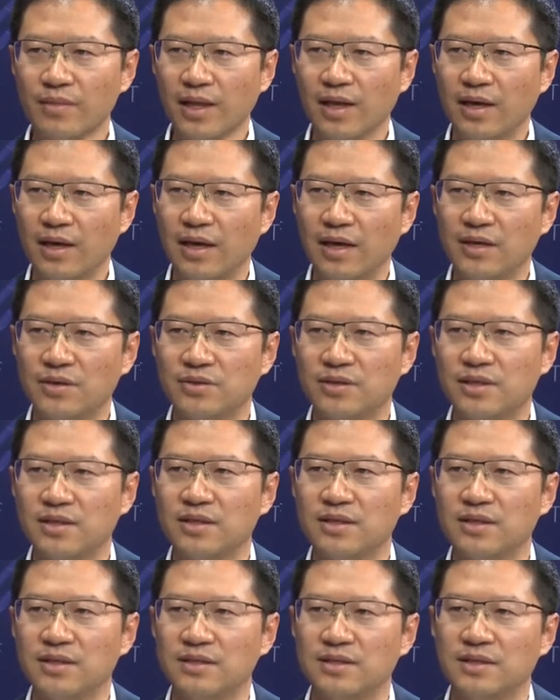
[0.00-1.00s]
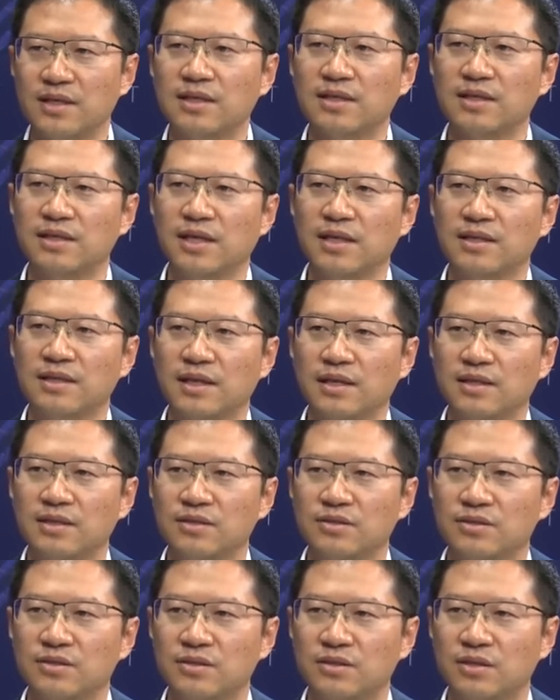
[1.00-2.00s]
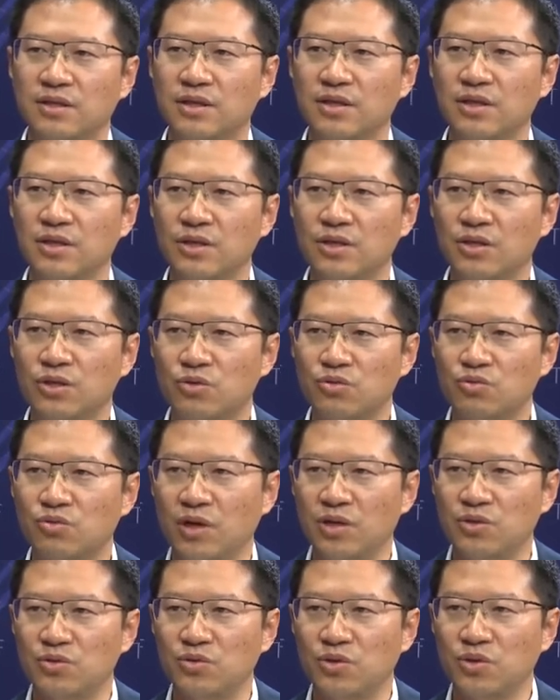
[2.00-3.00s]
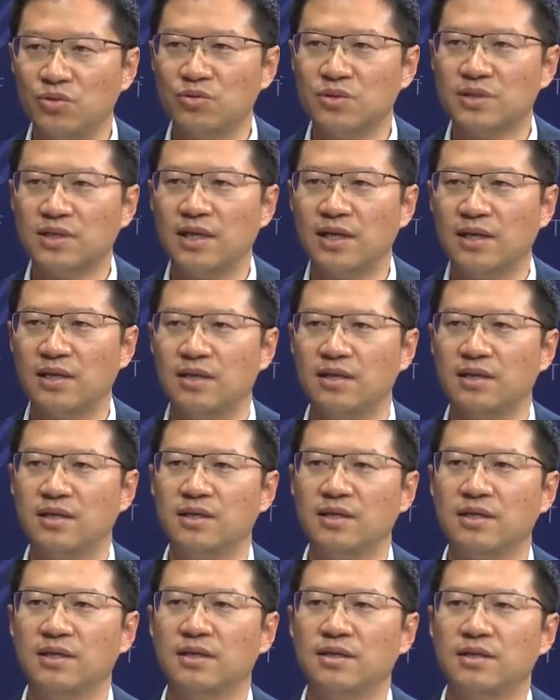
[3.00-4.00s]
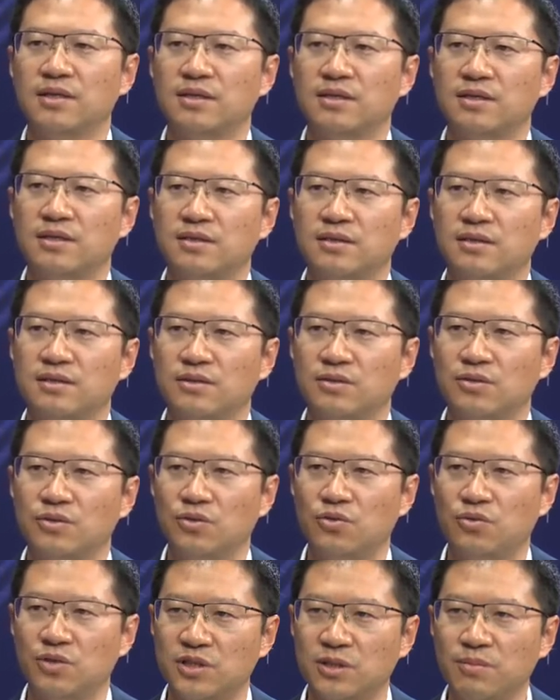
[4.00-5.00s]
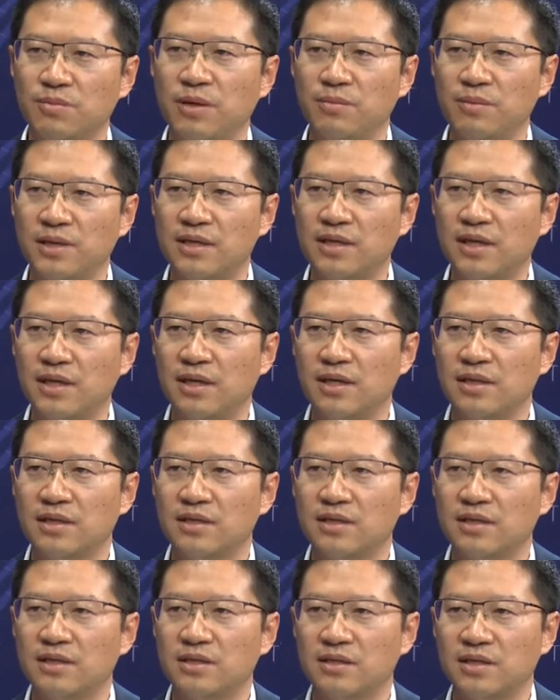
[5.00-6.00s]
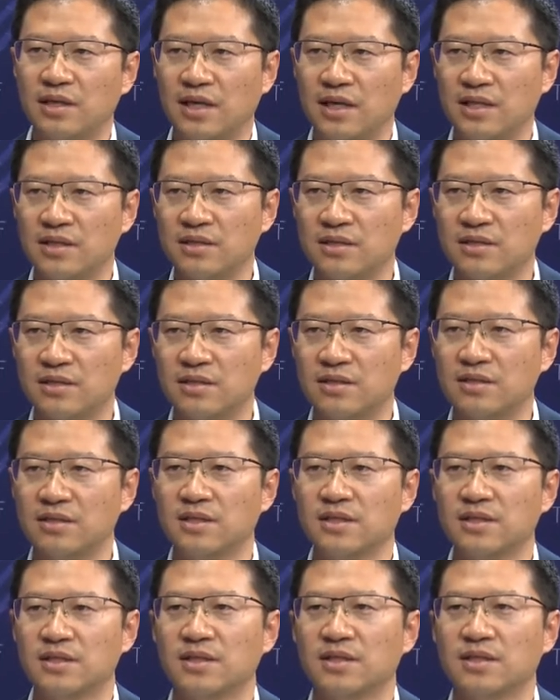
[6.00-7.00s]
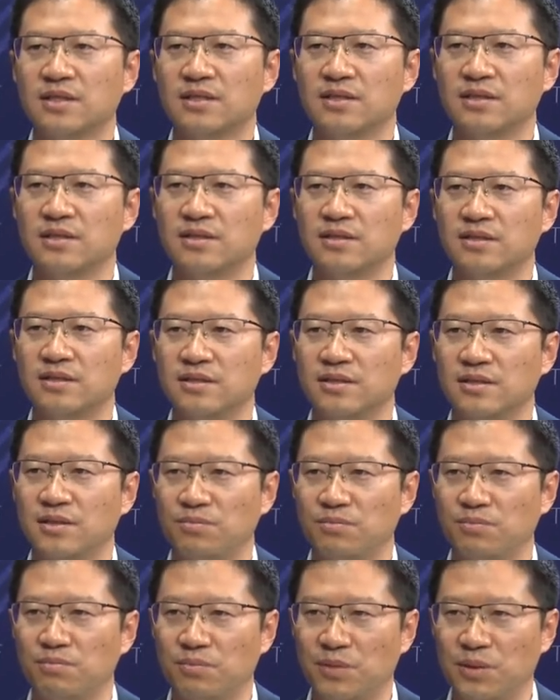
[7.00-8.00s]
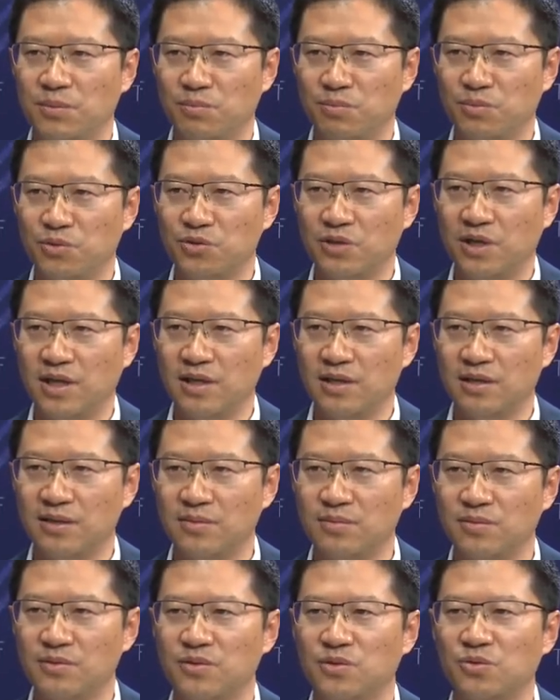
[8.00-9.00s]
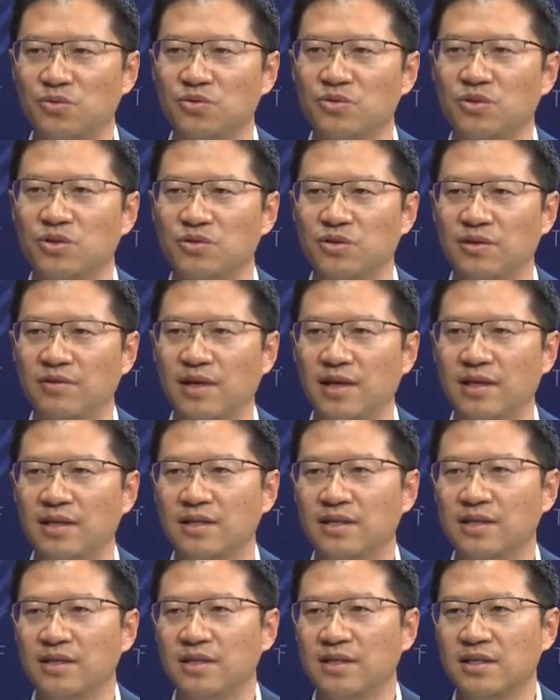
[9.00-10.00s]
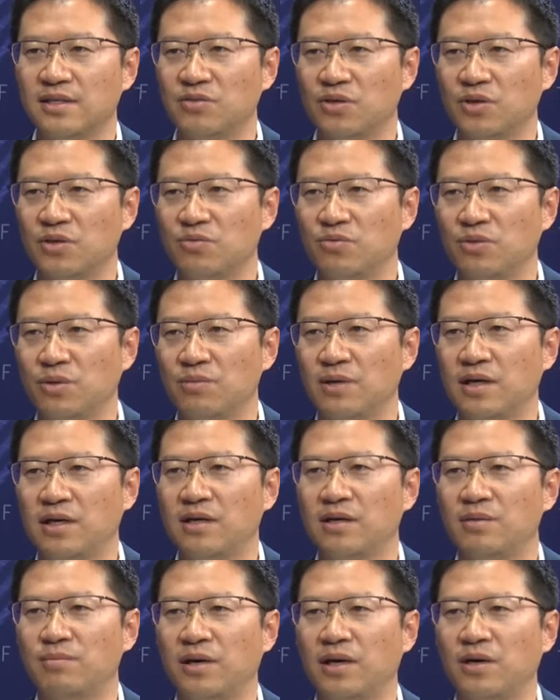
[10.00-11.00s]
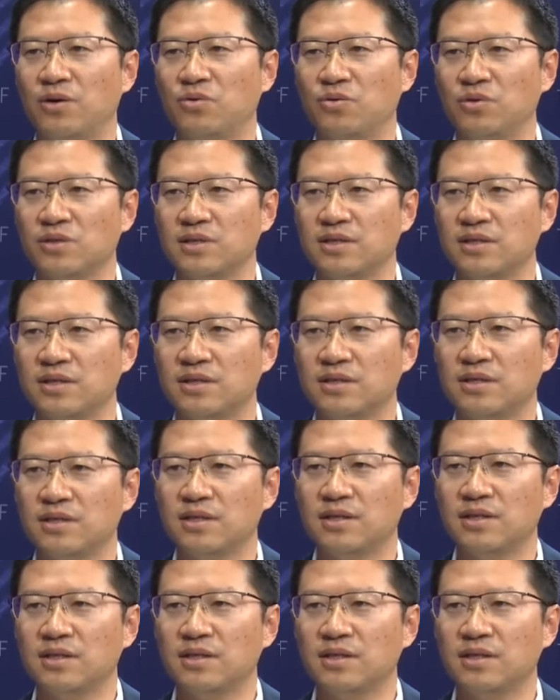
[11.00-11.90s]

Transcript: 还有呢，第三个难点呢就是。软着陆在了，呃，火星表面上，这还是，呃，没不算工作做完，因为我们还要把火星车